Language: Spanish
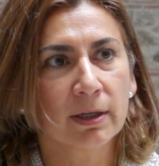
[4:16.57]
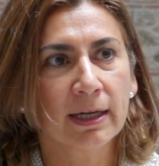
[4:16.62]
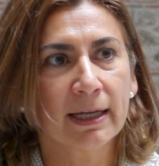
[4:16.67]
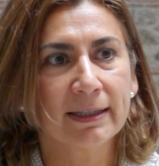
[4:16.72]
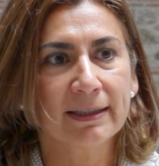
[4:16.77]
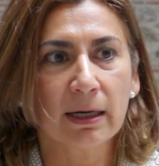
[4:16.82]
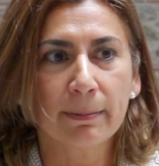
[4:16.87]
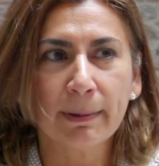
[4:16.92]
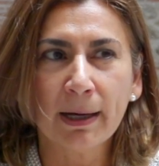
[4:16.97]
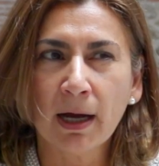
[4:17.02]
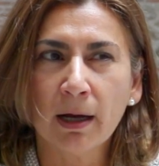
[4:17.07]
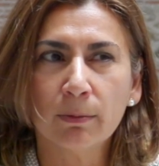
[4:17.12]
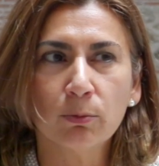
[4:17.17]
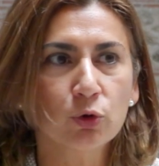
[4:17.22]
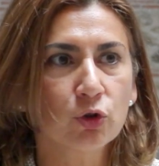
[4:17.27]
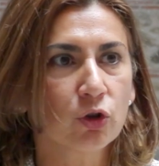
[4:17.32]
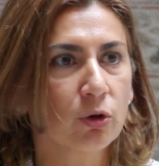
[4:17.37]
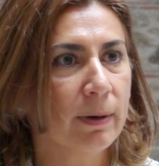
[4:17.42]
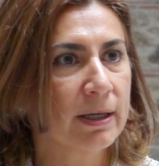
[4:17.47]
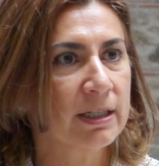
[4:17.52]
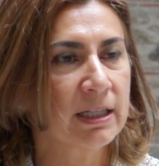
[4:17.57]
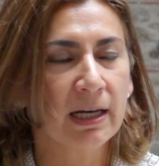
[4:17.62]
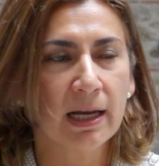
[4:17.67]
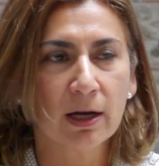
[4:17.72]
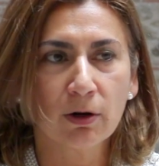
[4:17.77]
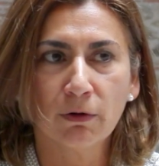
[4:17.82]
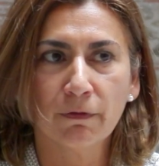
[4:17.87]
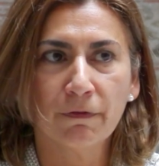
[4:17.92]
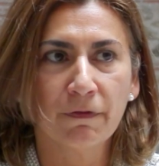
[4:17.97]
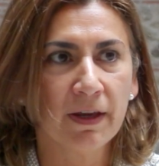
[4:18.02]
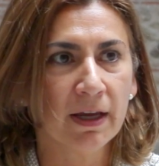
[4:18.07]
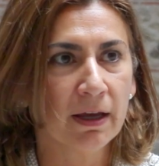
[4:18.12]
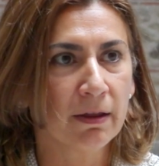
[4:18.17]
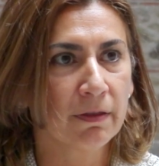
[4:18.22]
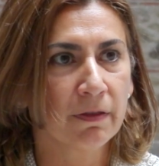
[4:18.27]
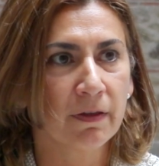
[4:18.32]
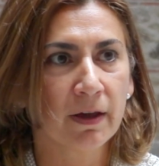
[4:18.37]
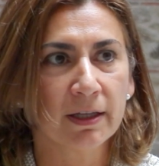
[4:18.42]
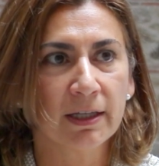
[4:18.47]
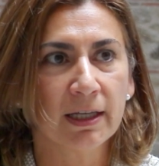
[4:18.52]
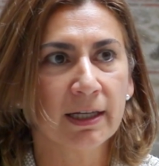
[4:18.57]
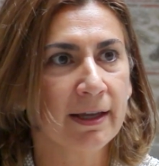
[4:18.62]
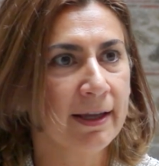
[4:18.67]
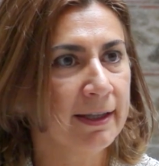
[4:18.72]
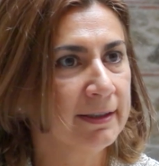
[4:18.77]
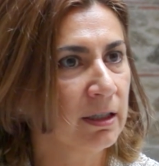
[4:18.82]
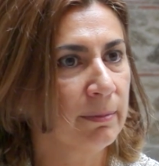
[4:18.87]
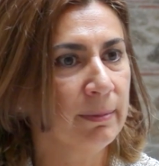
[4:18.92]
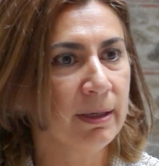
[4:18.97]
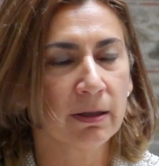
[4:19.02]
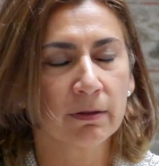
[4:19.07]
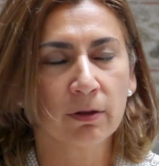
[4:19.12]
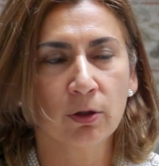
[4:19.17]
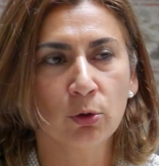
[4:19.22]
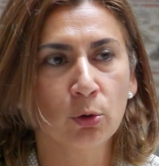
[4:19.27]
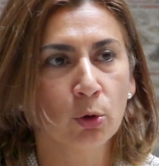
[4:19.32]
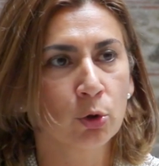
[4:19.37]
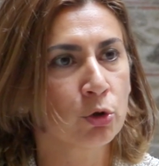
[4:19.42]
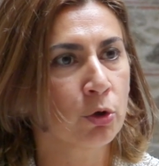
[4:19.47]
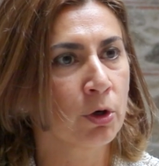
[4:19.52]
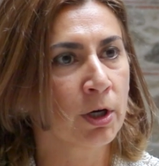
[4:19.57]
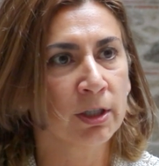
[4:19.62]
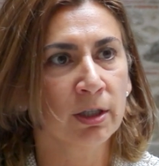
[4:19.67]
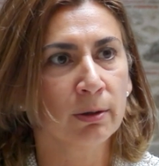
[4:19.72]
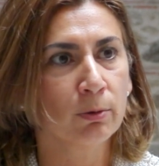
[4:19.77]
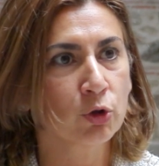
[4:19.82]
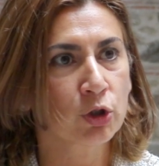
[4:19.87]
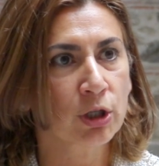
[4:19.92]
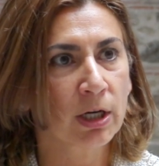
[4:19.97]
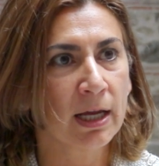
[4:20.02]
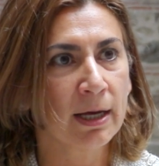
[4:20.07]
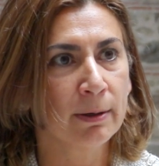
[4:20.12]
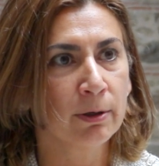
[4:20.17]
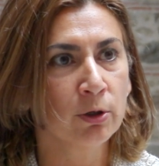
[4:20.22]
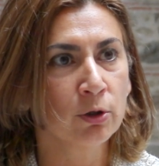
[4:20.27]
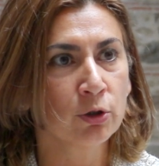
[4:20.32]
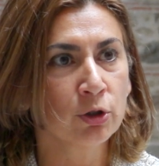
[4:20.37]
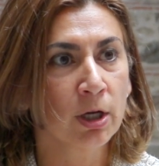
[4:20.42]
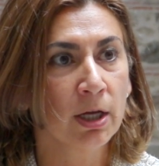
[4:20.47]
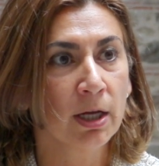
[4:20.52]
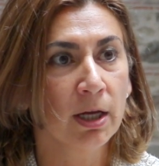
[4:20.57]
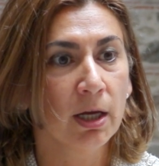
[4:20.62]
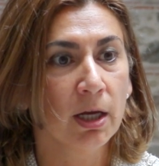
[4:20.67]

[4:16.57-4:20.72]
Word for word: que trabaja mucho más en la confianza y en la determinación de unos objetivos claros